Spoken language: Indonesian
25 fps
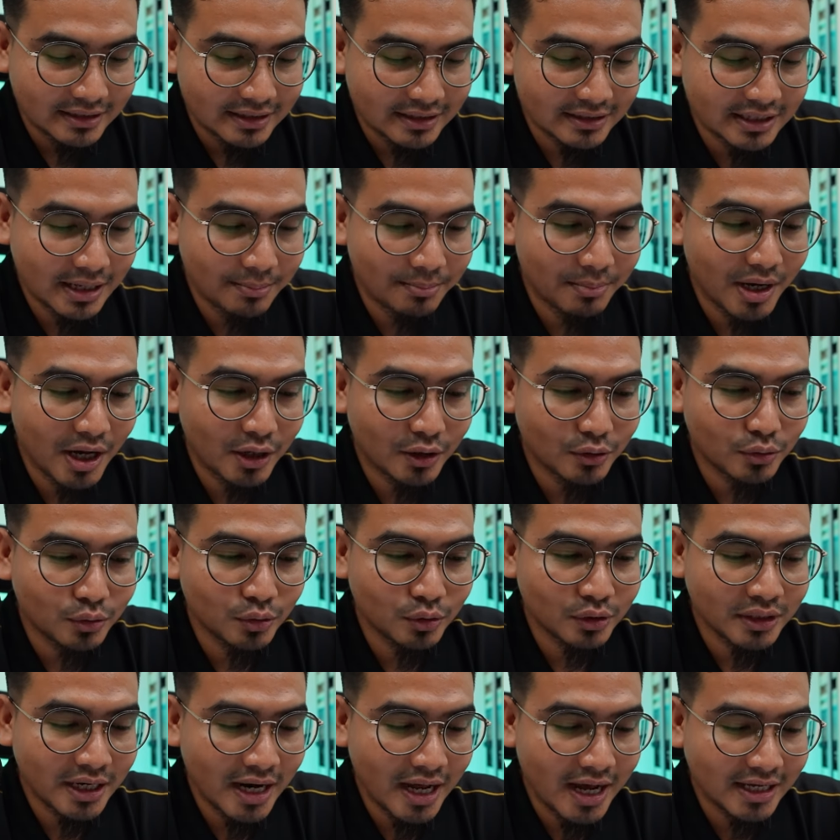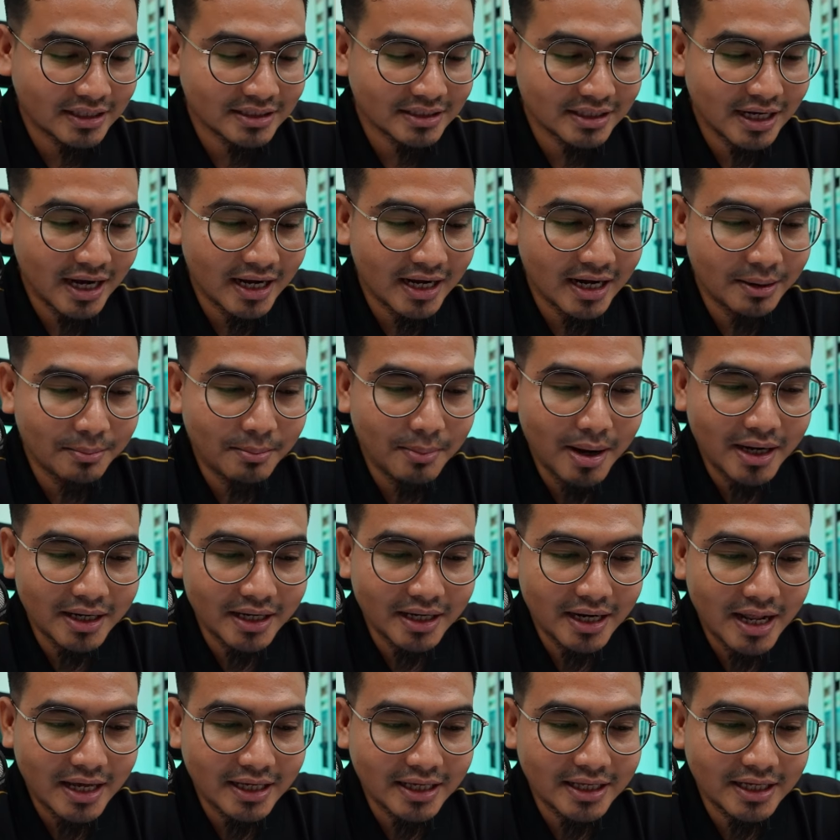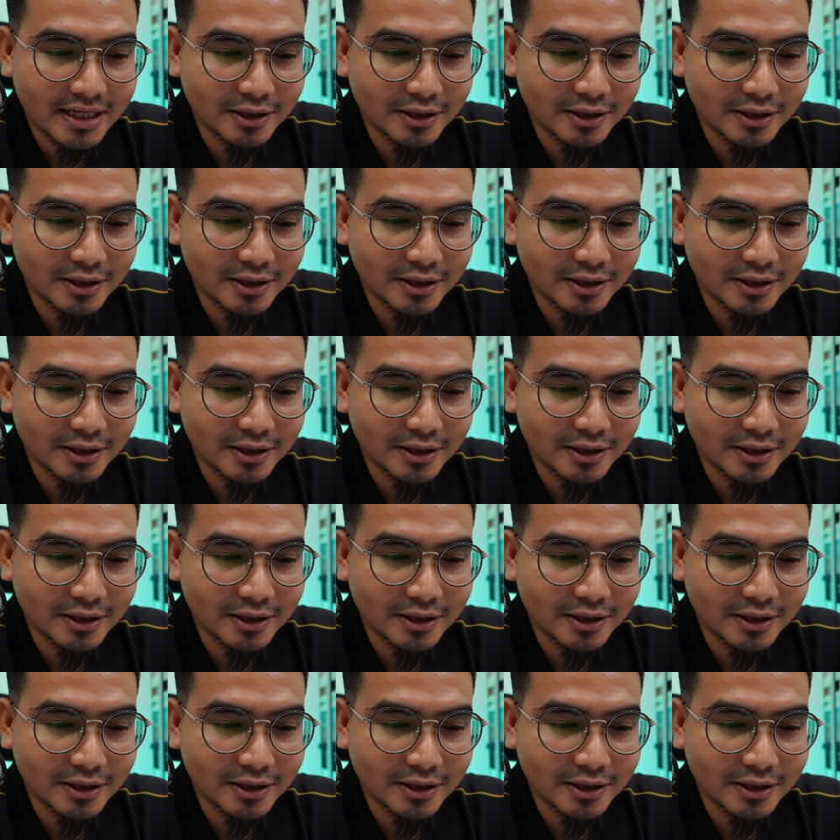tetap laku nah sekarang balik lagi